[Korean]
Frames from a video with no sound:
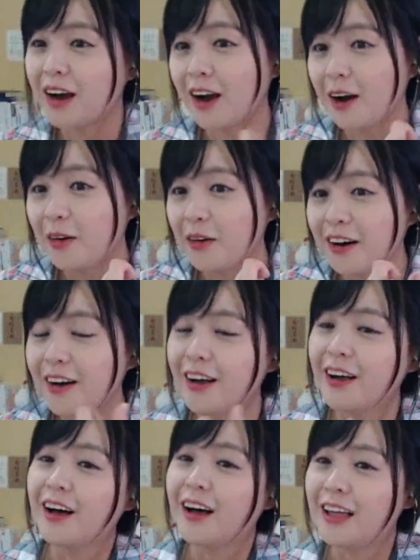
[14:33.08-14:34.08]

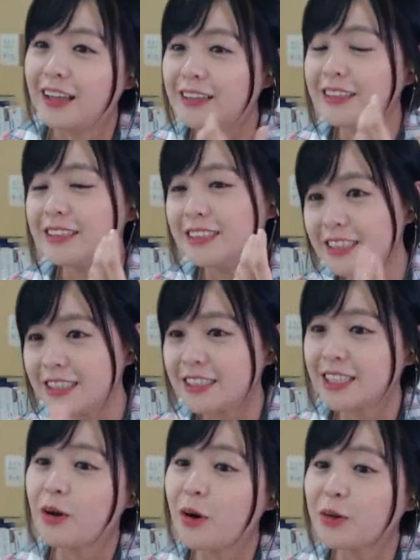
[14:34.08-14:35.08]
가까워很近
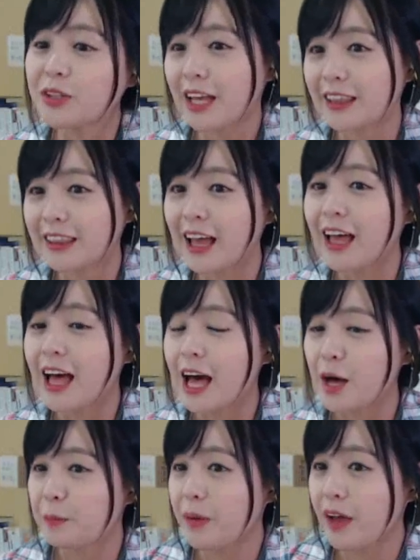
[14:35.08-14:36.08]
이렇게 외워도 되겠다.
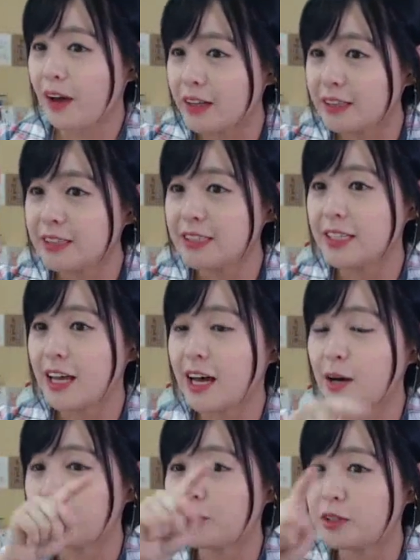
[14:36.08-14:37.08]
앞에
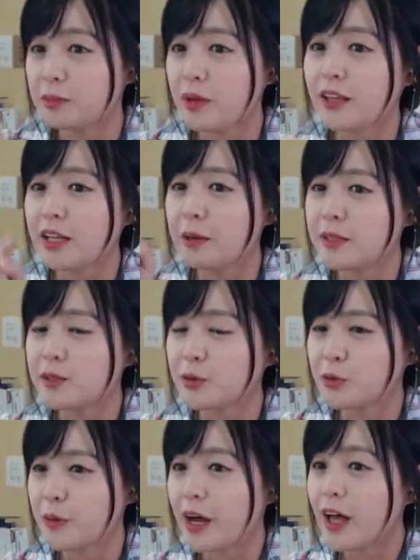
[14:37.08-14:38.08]
한자가 붙으면
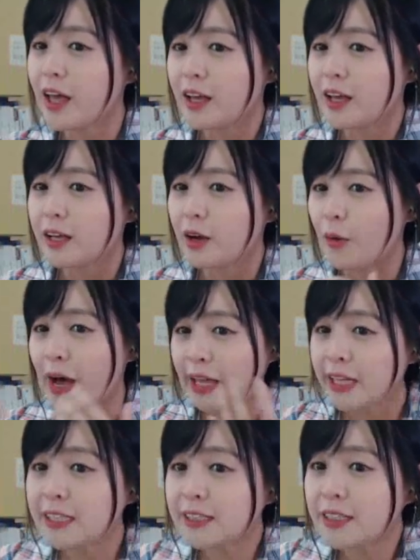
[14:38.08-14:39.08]
일반적으로 막
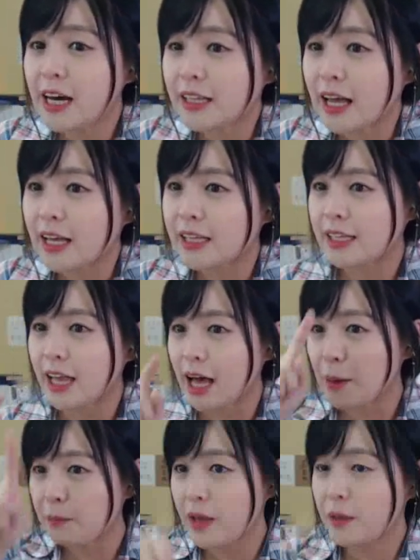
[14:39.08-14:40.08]
와일드하다. 이게
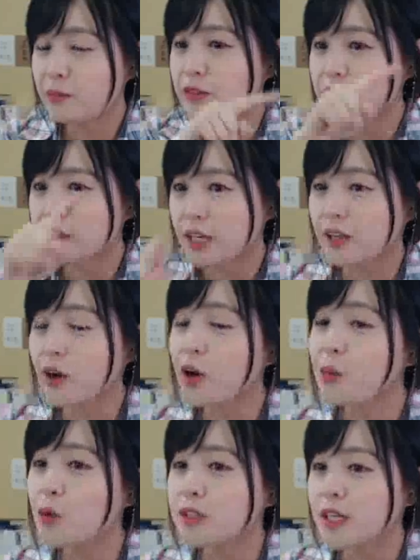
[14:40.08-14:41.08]
앞에 붙은 게
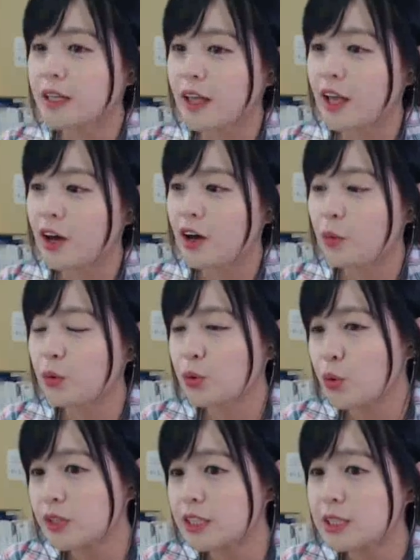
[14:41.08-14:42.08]
털모자인데요.
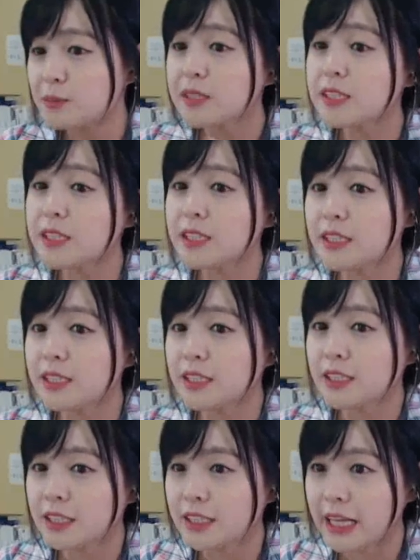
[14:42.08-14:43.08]
보통은
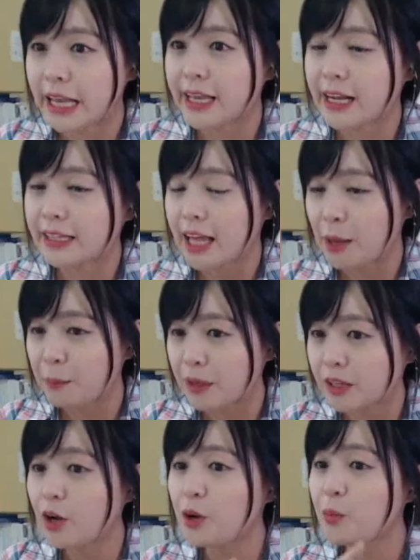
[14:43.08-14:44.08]
짐승을 얘기할 때 앞에
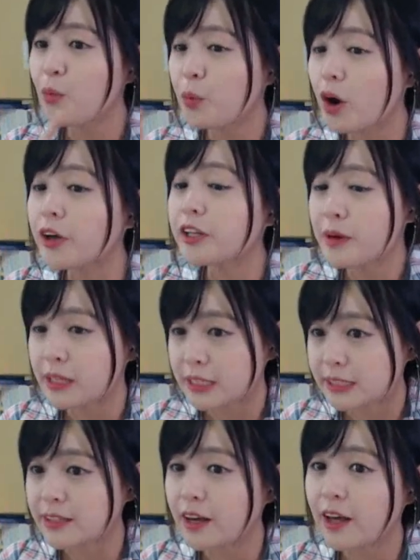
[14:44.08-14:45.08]
털모 변을 많이
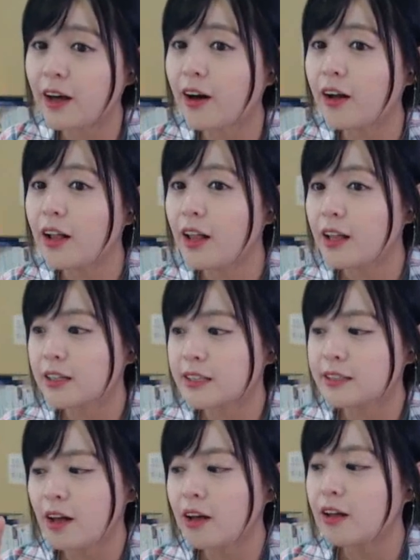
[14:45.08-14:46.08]
써요.
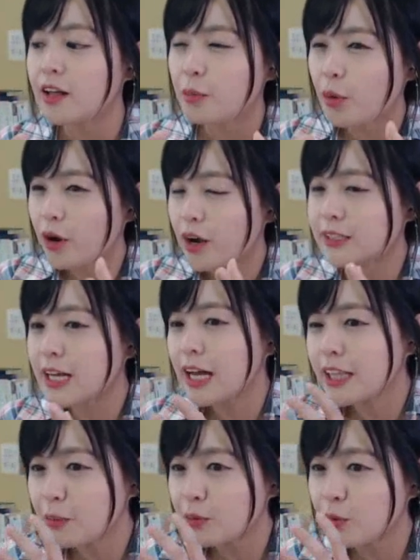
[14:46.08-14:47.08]
그래서 뭔가
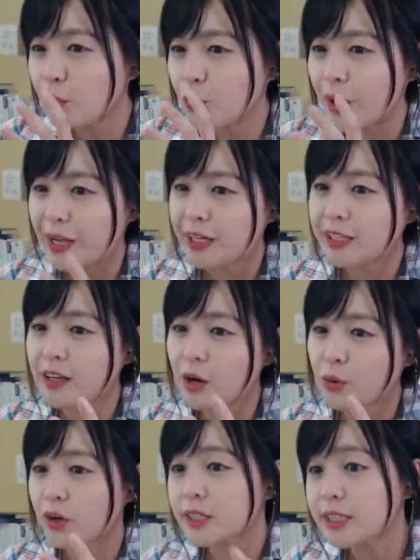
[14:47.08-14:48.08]
사납고
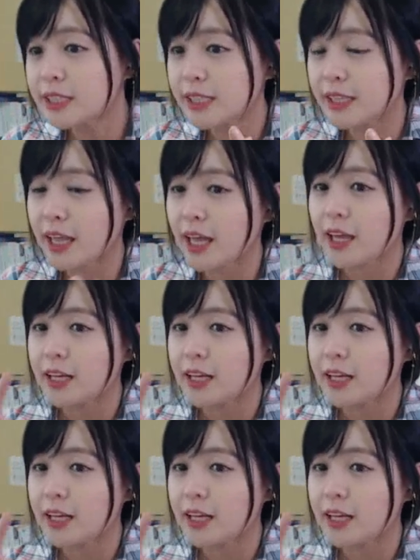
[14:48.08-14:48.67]
와일드하고 거칠 때